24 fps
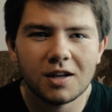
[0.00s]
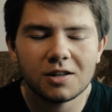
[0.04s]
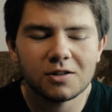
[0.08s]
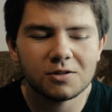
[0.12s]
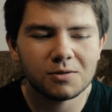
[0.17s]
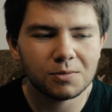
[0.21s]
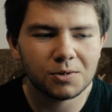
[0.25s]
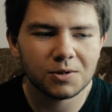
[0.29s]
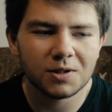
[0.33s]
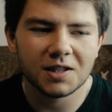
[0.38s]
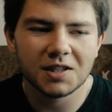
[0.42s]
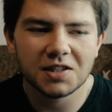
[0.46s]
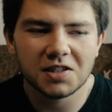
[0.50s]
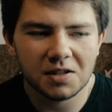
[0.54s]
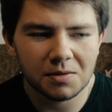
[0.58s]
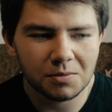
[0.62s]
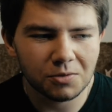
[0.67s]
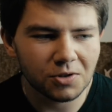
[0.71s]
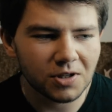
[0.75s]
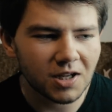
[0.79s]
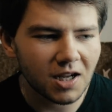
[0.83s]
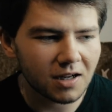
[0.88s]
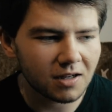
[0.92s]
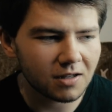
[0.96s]
no bo tak
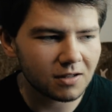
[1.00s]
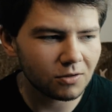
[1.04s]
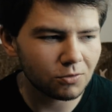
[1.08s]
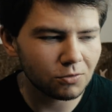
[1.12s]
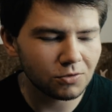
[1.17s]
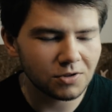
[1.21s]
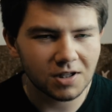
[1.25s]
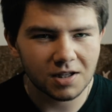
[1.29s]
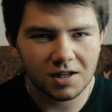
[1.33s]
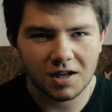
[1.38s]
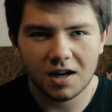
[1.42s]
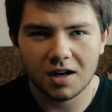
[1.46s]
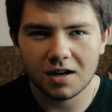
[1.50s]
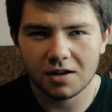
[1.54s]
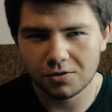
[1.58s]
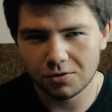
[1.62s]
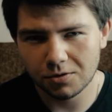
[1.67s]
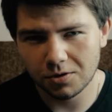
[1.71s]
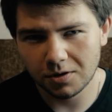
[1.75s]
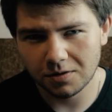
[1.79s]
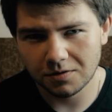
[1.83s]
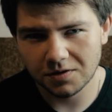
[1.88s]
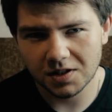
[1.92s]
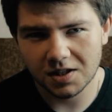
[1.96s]
samo jak ludzie
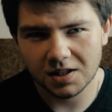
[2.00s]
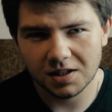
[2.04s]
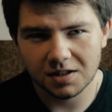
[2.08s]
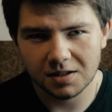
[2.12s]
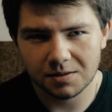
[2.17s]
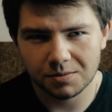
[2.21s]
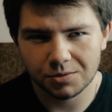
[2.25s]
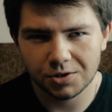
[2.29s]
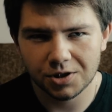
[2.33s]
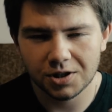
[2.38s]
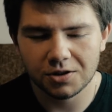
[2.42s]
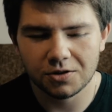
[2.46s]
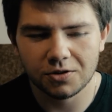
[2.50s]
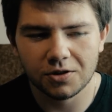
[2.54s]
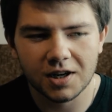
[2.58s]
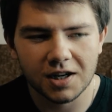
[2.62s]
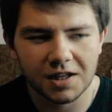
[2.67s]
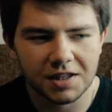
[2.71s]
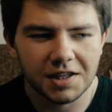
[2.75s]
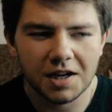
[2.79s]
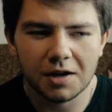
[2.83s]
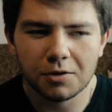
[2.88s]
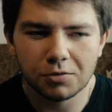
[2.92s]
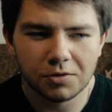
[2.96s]
reagują względem mojego
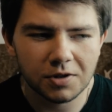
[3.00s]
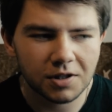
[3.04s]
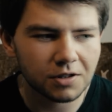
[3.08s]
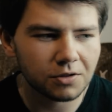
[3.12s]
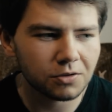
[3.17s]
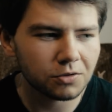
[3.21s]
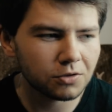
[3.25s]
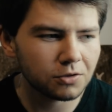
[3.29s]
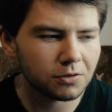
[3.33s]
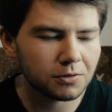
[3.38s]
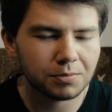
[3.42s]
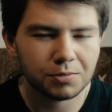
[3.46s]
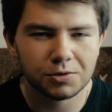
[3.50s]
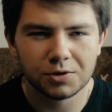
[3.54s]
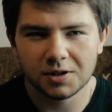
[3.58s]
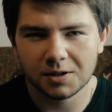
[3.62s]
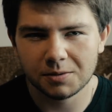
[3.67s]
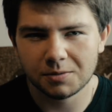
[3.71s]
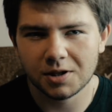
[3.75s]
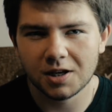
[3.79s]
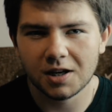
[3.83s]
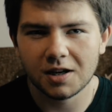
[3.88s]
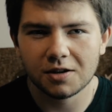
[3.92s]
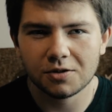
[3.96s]
kanału na YouTube,
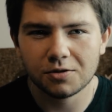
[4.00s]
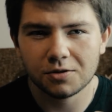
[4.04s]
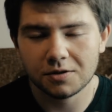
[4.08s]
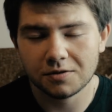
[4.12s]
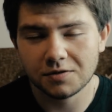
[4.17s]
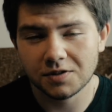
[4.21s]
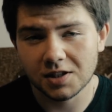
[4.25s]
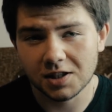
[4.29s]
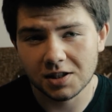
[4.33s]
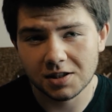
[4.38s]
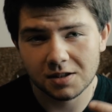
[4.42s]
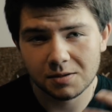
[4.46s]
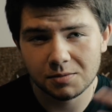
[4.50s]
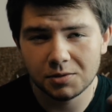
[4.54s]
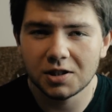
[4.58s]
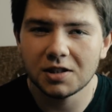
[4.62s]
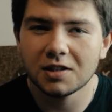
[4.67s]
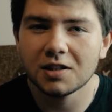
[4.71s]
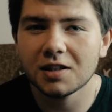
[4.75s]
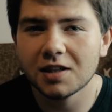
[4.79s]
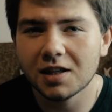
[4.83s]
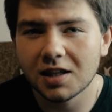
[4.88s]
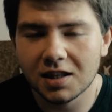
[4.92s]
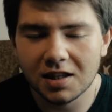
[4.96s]
potem reagują względem
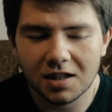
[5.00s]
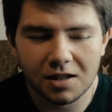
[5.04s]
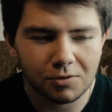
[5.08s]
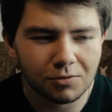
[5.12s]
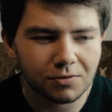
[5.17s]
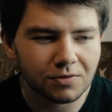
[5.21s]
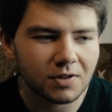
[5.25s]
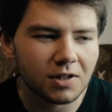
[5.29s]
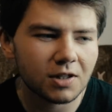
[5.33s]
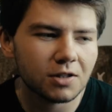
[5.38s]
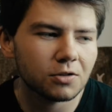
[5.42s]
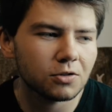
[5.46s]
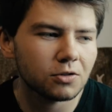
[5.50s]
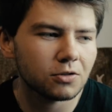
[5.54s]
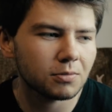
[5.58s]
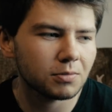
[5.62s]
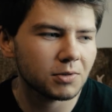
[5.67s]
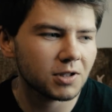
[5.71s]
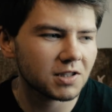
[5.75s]
innych kanałów na YouTube,